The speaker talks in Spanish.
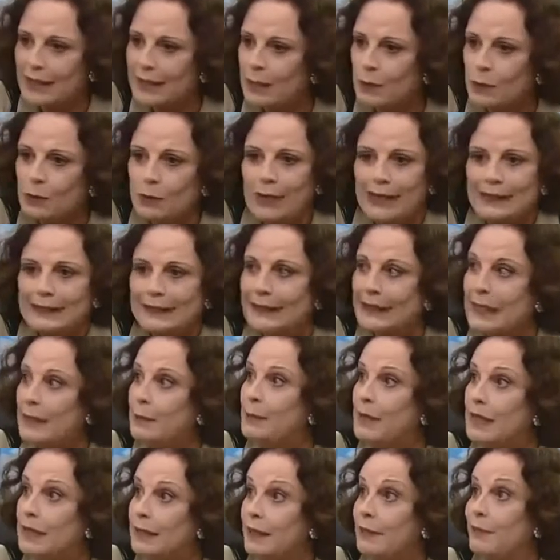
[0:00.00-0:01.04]
tremenda y
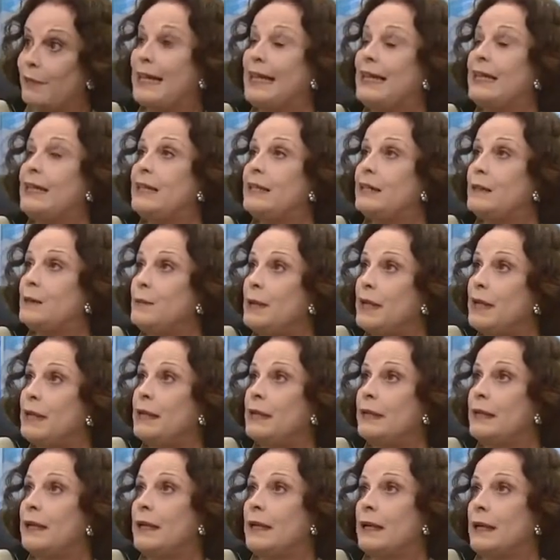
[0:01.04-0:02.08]
felizmente que
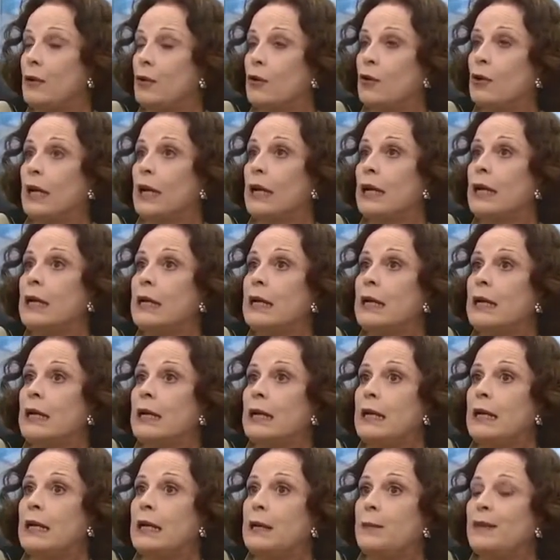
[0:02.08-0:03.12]
ahora el
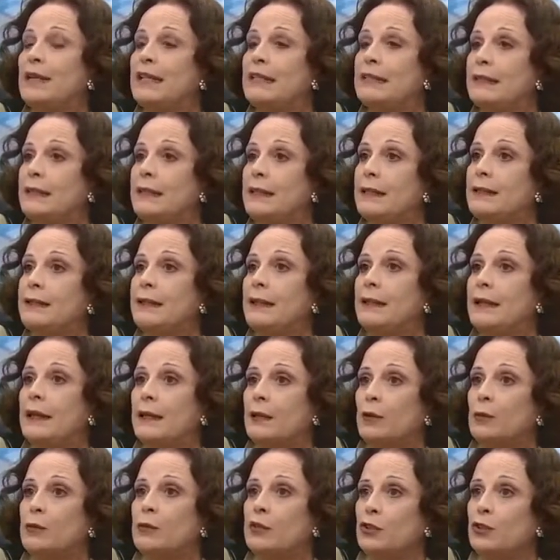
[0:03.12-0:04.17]
presidente de la Comisión
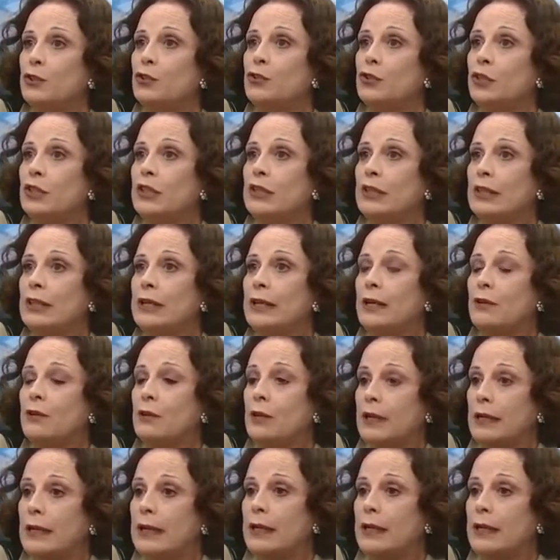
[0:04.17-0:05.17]
Centenario Argueda, Juan